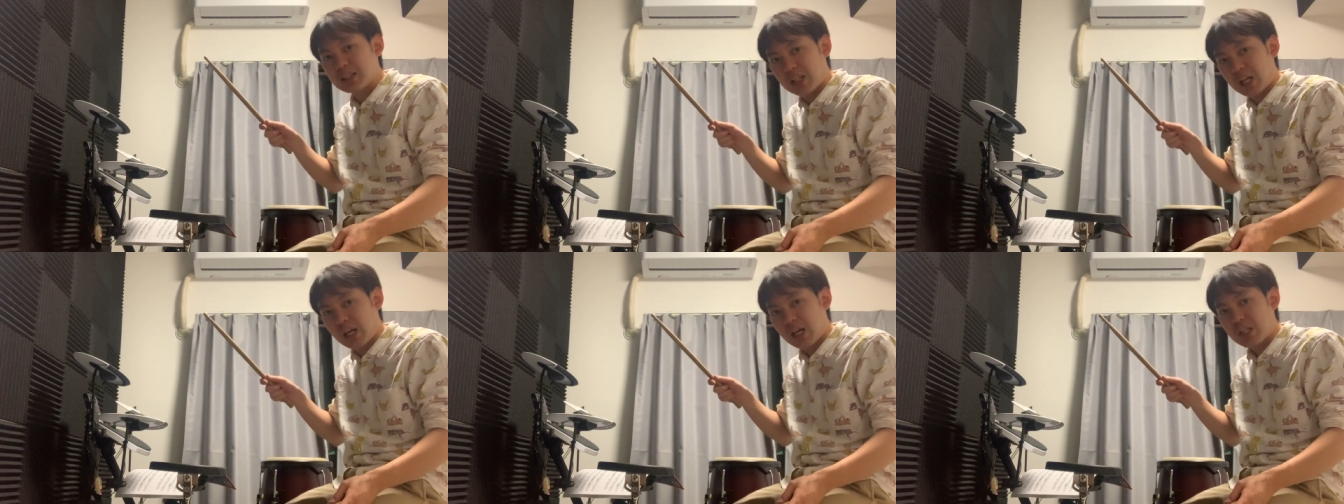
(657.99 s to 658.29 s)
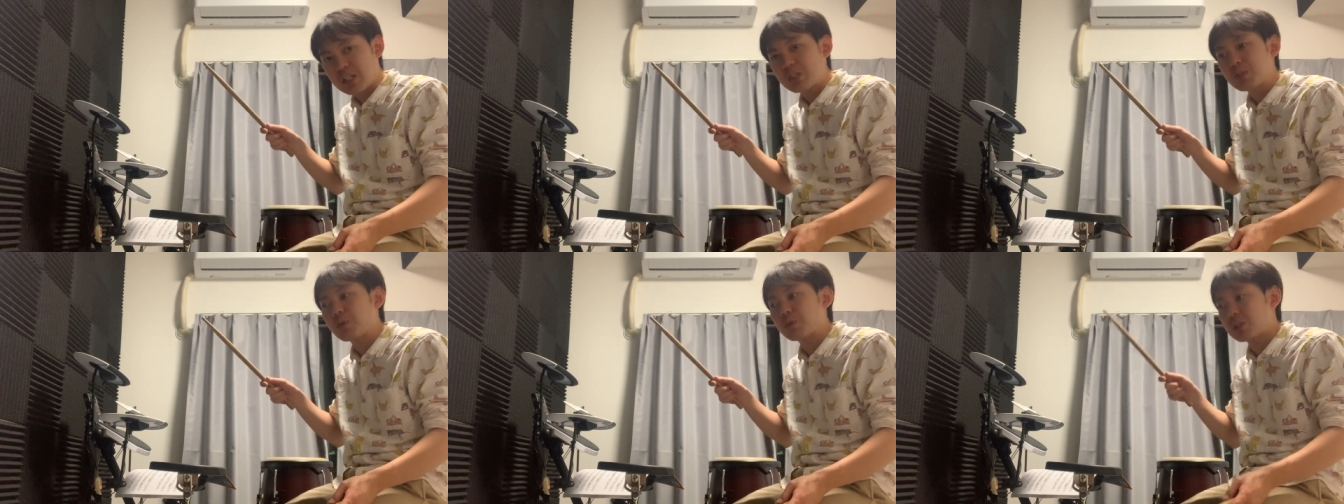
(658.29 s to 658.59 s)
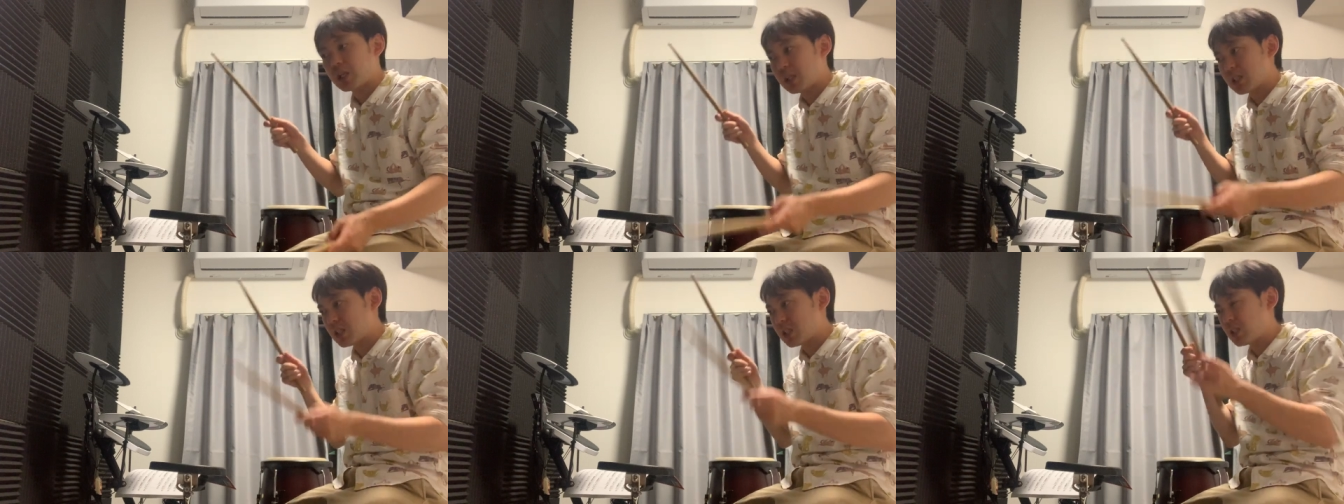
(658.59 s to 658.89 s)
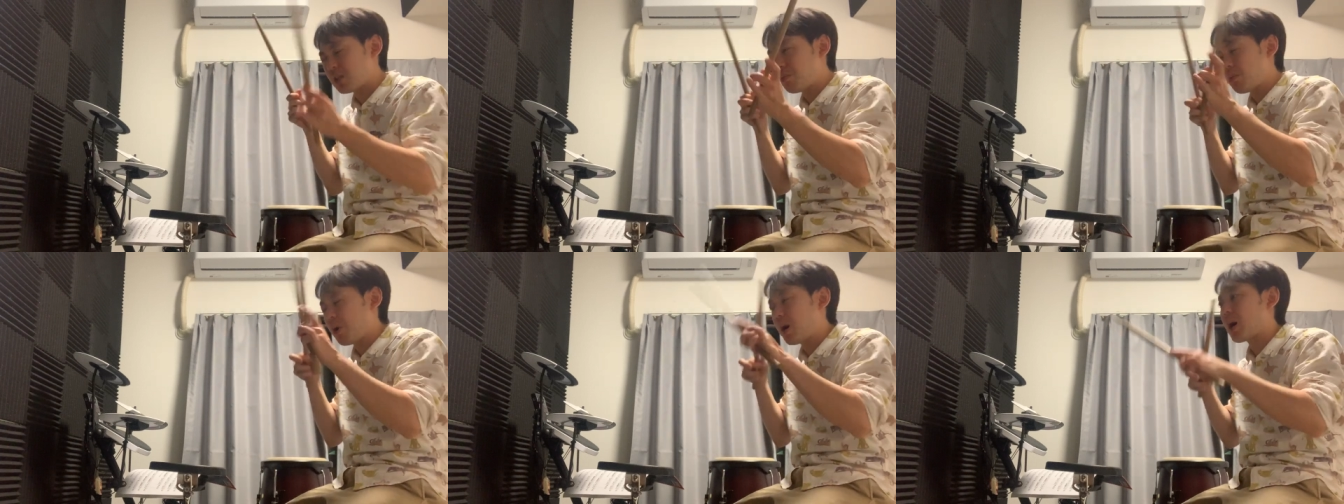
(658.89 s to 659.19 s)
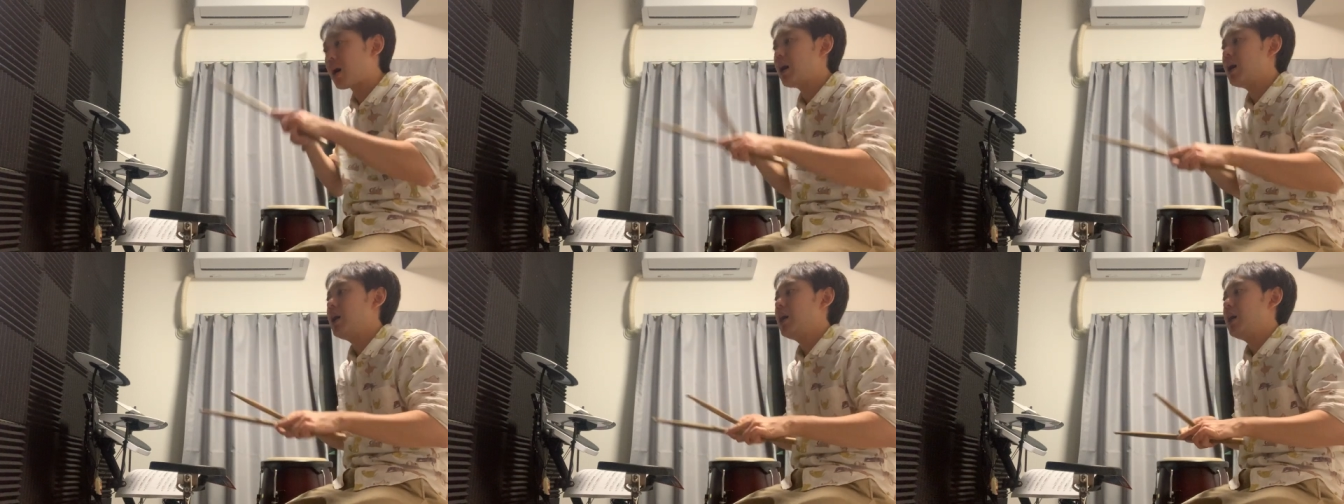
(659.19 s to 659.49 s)
た人たち
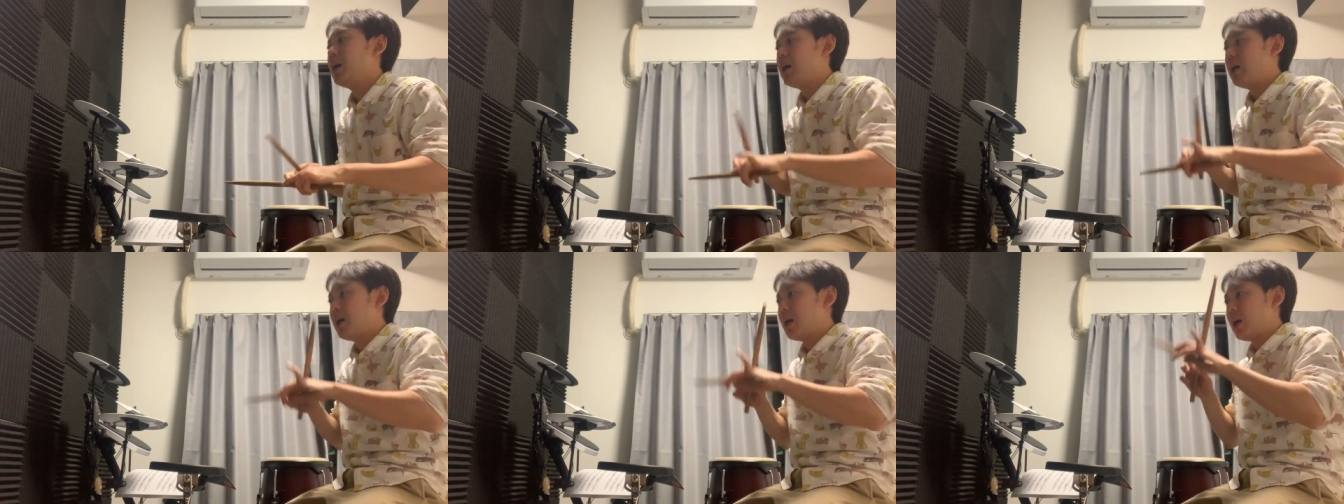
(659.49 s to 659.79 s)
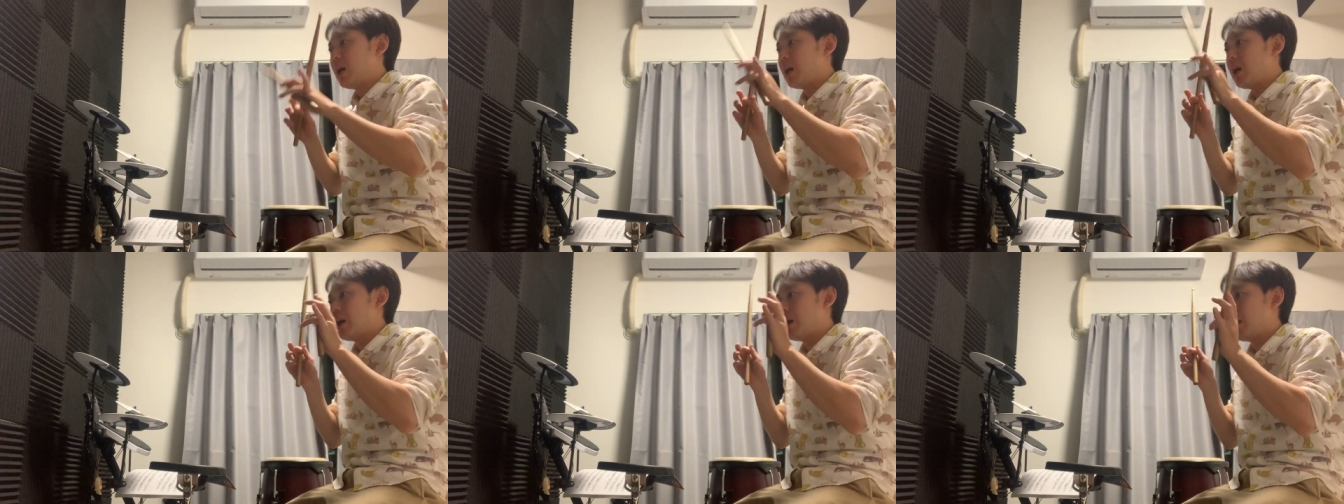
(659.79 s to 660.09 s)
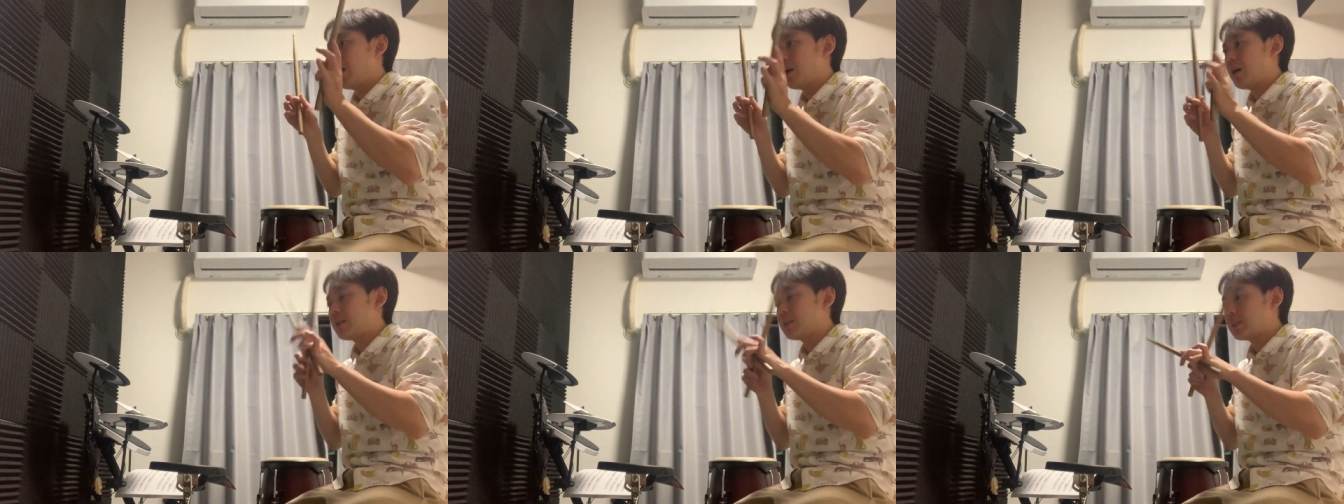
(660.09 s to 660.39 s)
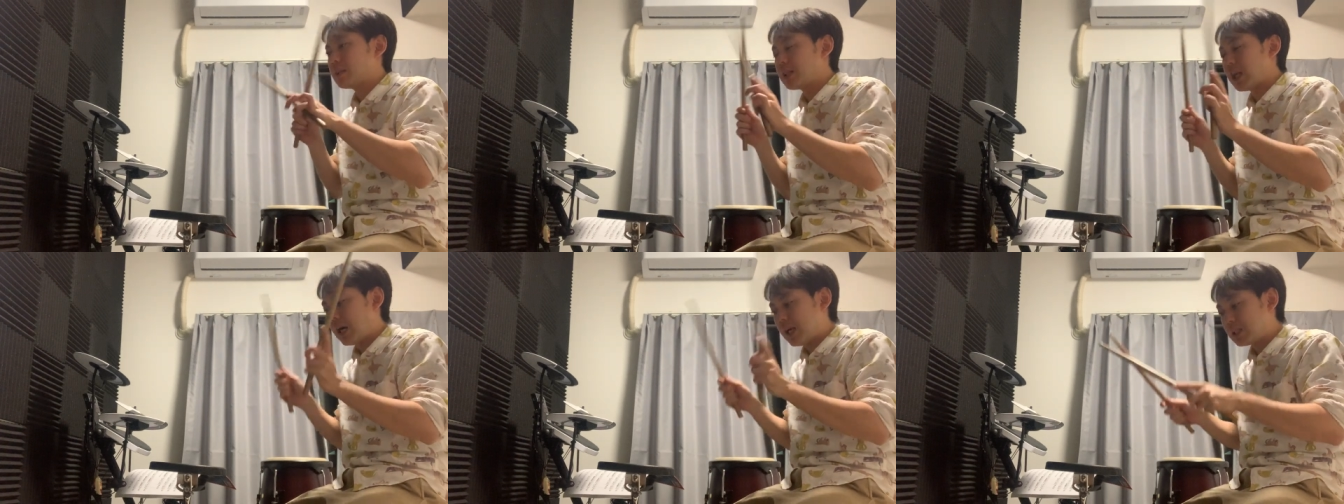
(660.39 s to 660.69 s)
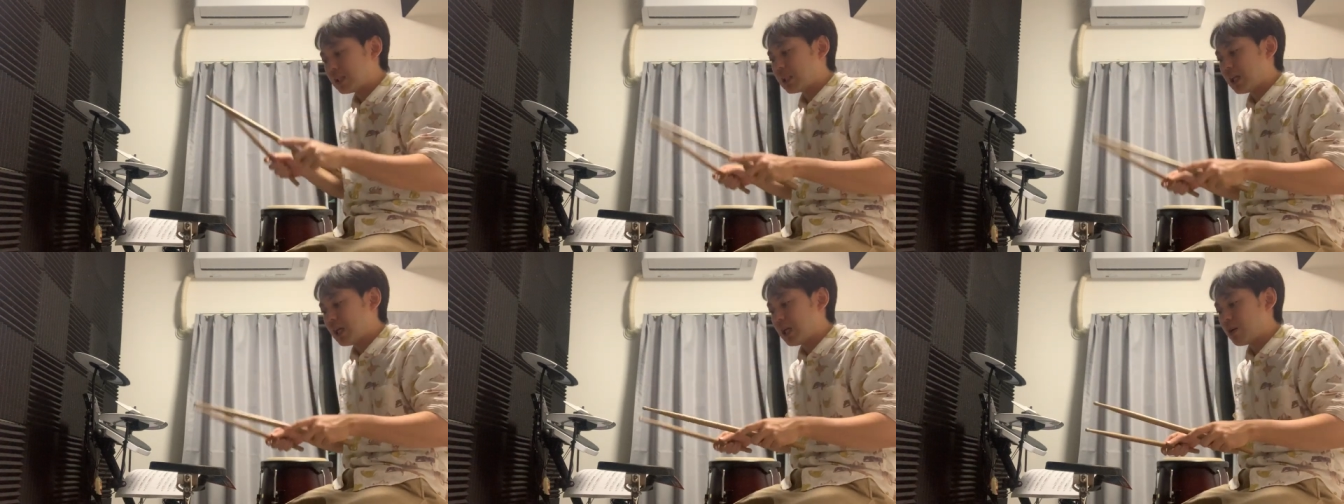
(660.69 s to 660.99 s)
は、
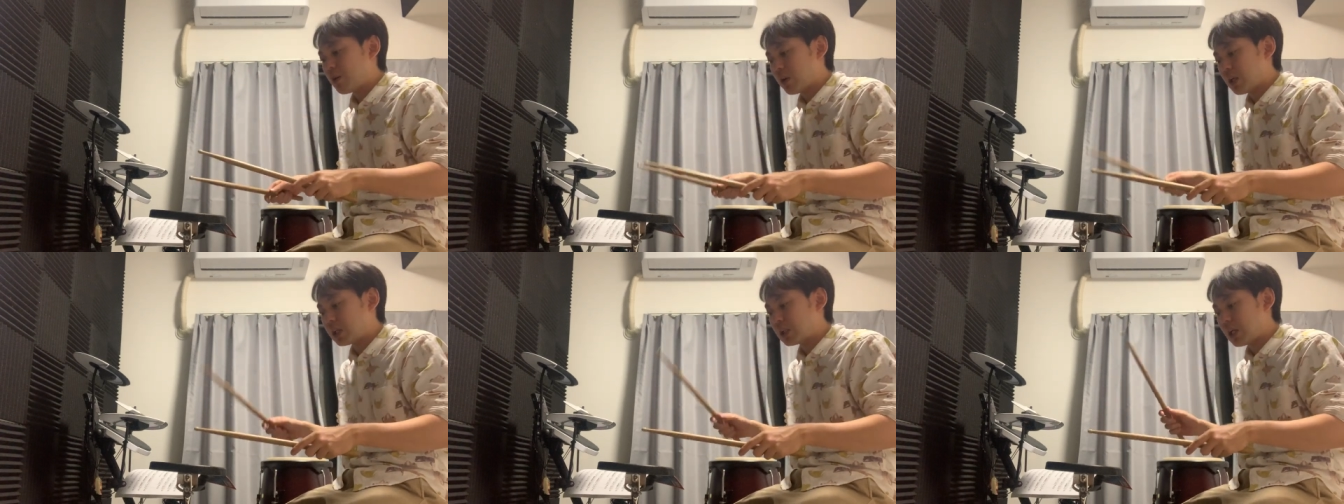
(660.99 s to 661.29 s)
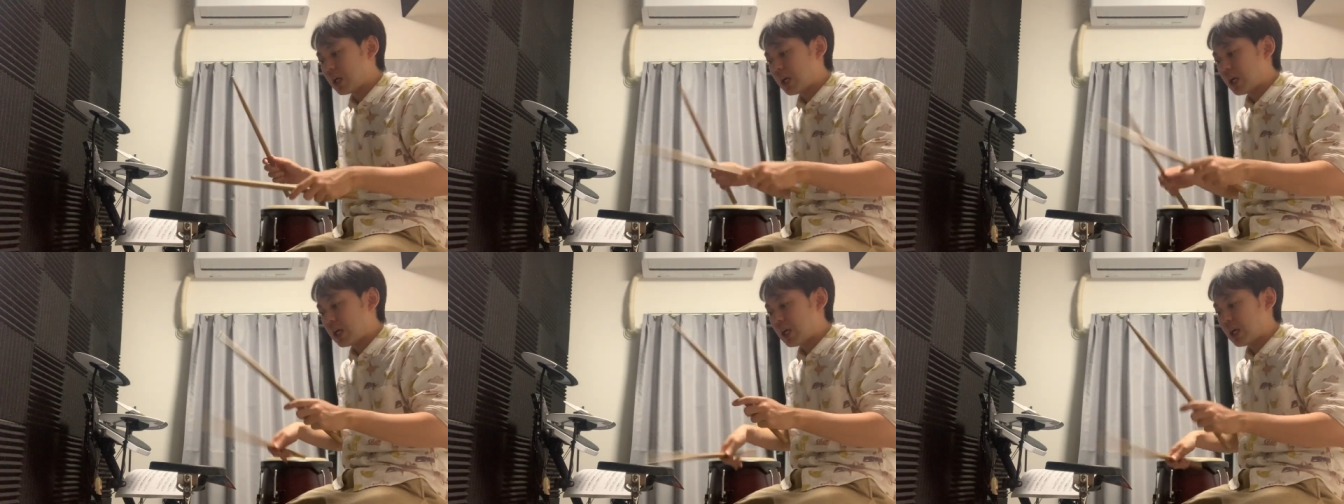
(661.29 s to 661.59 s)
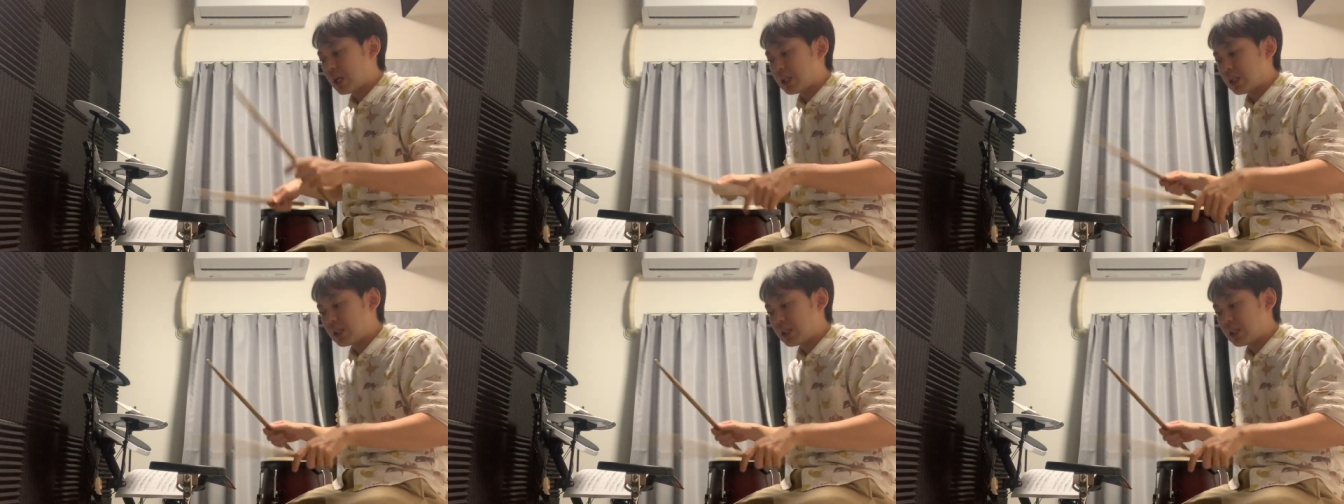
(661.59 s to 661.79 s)
大体の方が